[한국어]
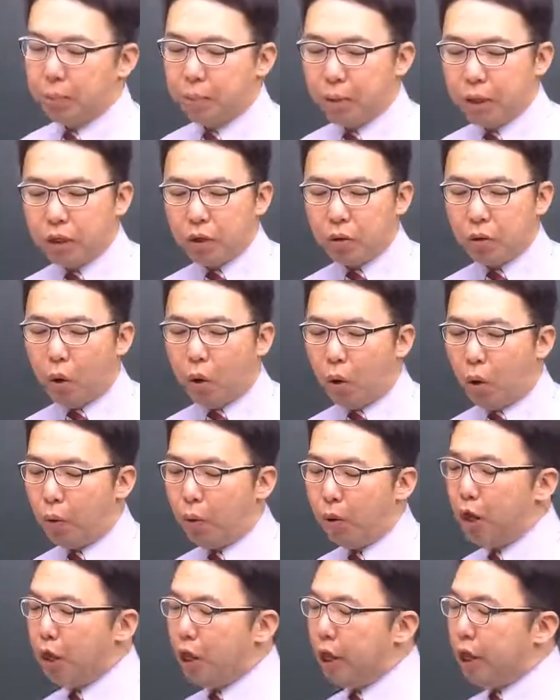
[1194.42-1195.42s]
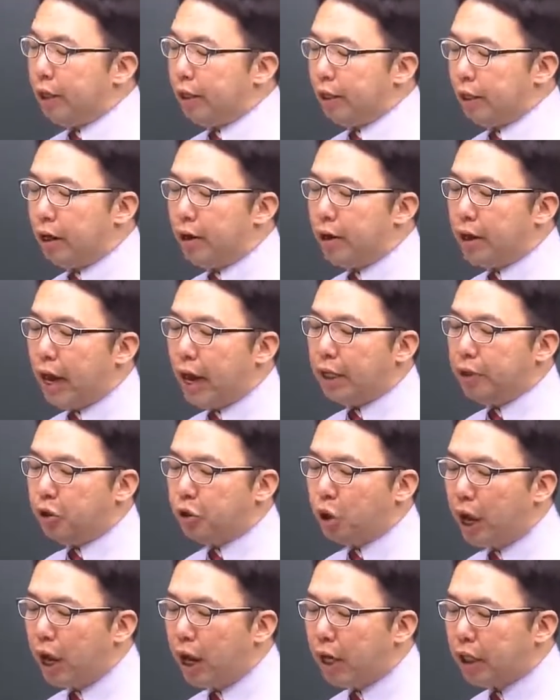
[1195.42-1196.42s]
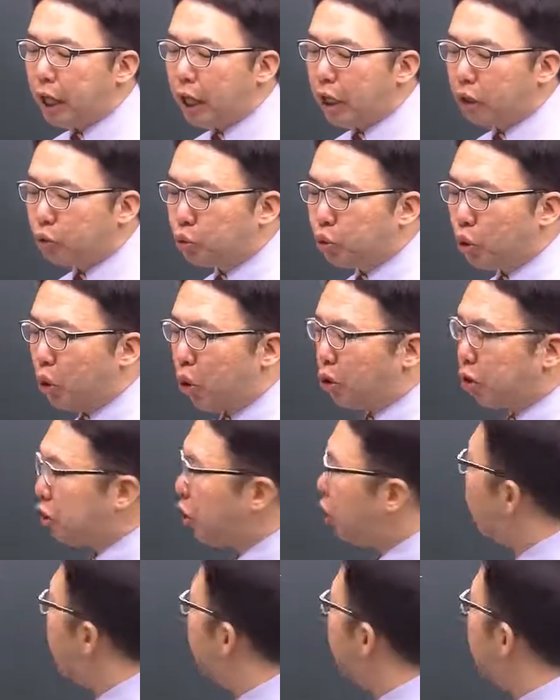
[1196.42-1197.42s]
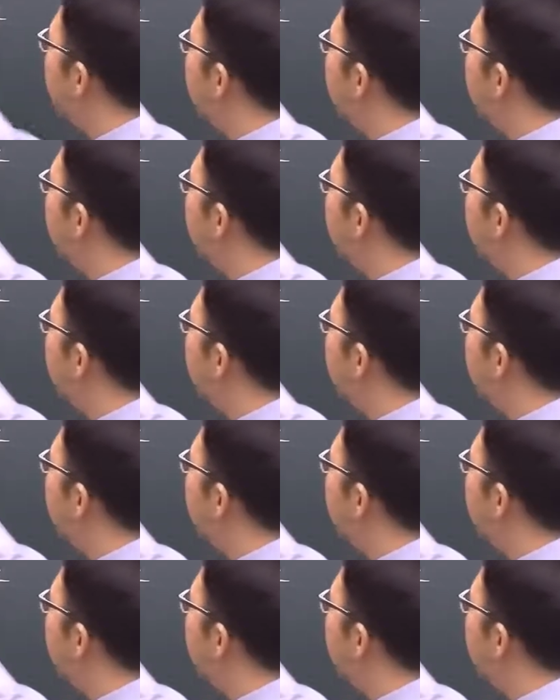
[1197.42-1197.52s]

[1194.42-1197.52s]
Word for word: 100이고 연간 최대 수용 전력이